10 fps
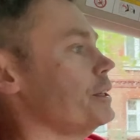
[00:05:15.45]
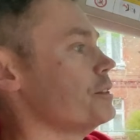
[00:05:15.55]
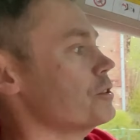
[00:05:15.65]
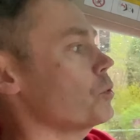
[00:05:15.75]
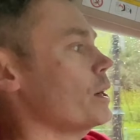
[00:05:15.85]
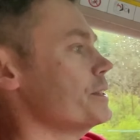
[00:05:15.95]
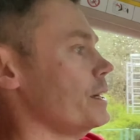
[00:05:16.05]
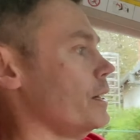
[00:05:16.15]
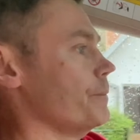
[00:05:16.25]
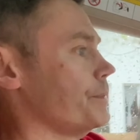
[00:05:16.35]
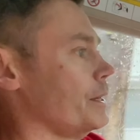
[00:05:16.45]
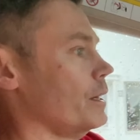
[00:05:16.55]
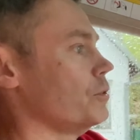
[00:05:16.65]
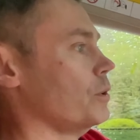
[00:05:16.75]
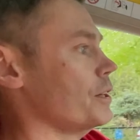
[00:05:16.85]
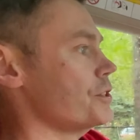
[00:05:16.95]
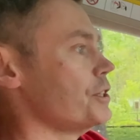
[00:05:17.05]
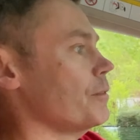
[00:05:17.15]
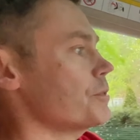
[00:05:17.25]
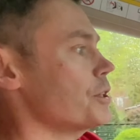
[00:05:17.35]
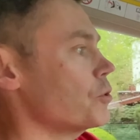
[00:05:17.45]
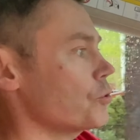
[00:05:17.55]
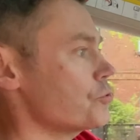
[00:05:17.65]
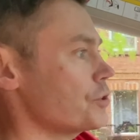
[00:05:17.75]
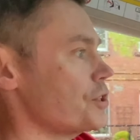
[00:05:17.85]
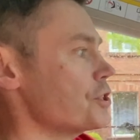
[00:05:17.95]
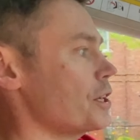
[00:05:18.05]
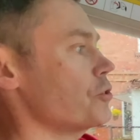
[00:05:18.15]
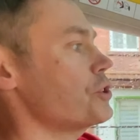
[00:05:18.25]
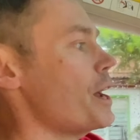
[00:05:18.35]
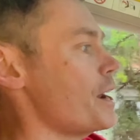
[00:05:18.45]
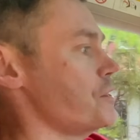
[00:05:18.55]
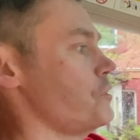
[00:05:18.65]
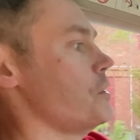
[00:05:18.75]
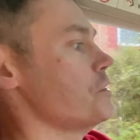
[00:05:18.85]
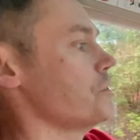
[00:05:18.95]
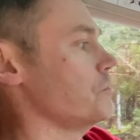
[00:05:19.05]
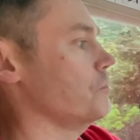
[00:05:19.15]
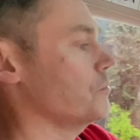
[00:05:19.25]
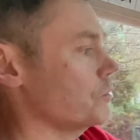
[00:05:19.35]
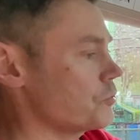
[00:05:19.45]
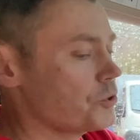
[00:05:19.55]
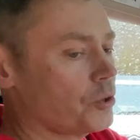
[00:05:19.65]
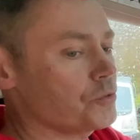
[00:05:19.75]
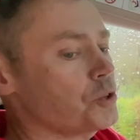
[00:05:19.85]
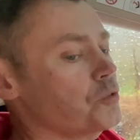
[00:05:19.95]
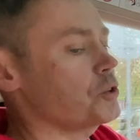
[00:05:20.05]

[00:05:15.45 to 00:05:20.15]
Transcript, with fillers: ta sytuacja, e, która gdzieś tam z rynku już zaczyna docierać do nas użytkowników